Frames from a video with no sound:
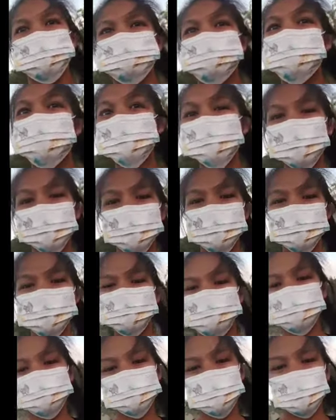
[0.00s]
1k
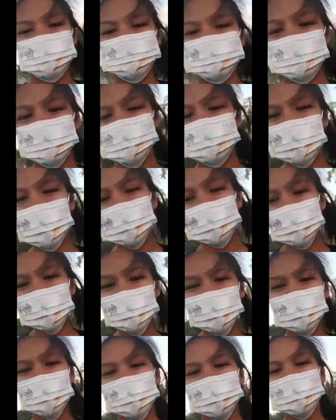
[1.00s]
subscribers
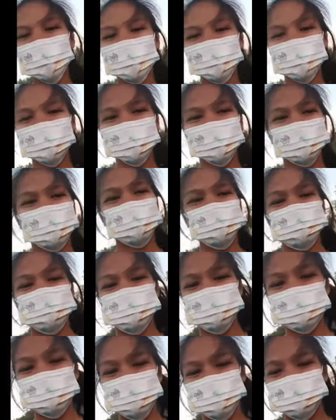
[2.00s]
sana
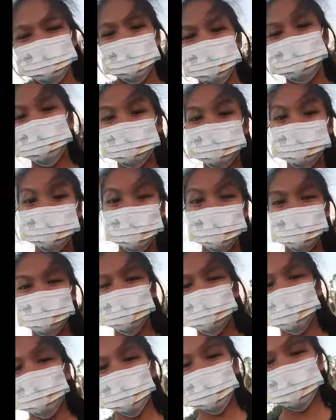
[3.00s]
patuloy mo
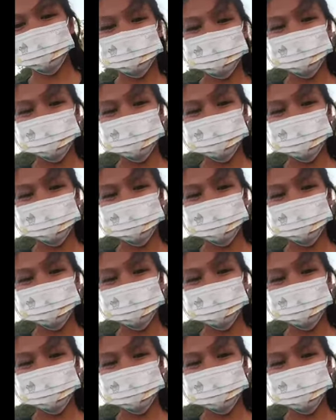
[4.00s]
yung dream